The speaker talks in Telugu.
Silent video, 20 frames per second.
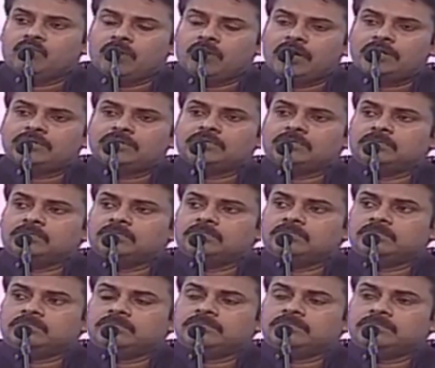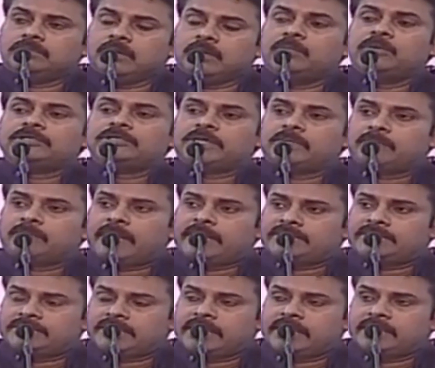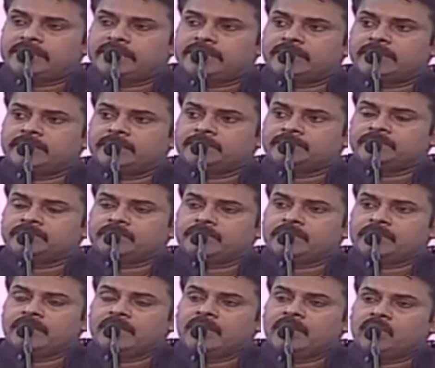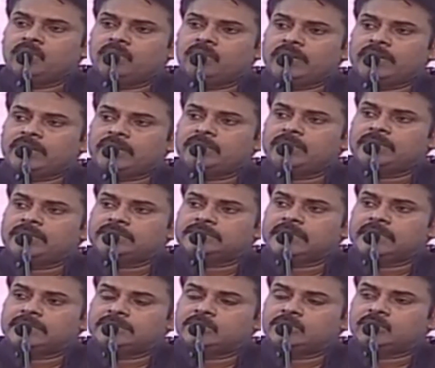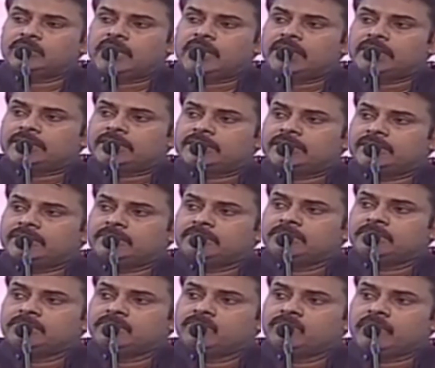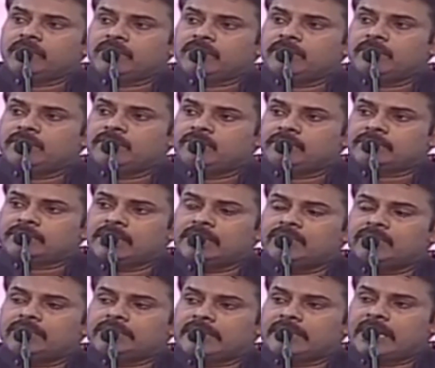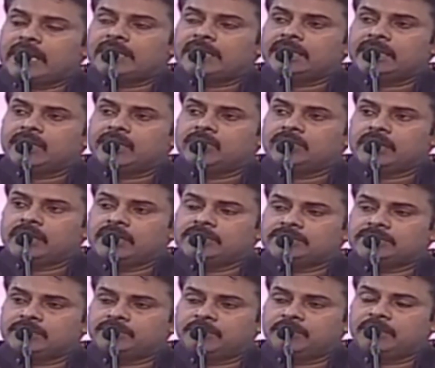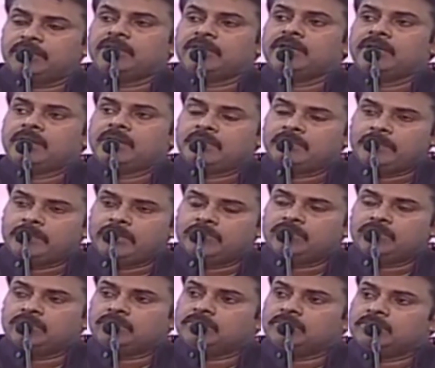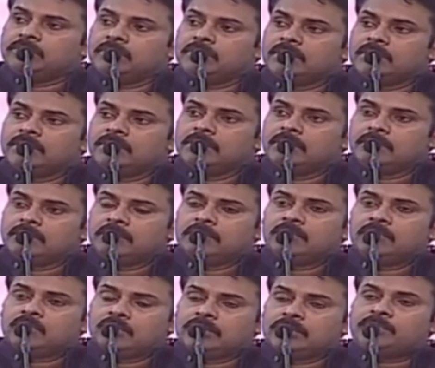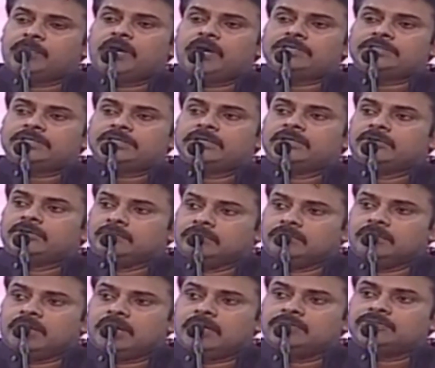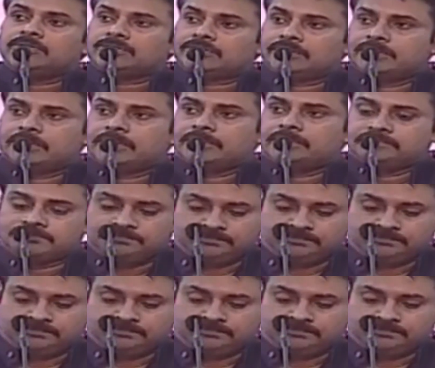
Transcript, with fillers: వారు డబ్బులు సంపాదించడానికి వెనుకబడిన దళిత కులాలకి వెనుకబడిన వర్గాల వారికి ఎలా అండగా ఉండాలని చెప్పి మేము కొన్ని పాలసీలు ఆలోచిస్తున్నాం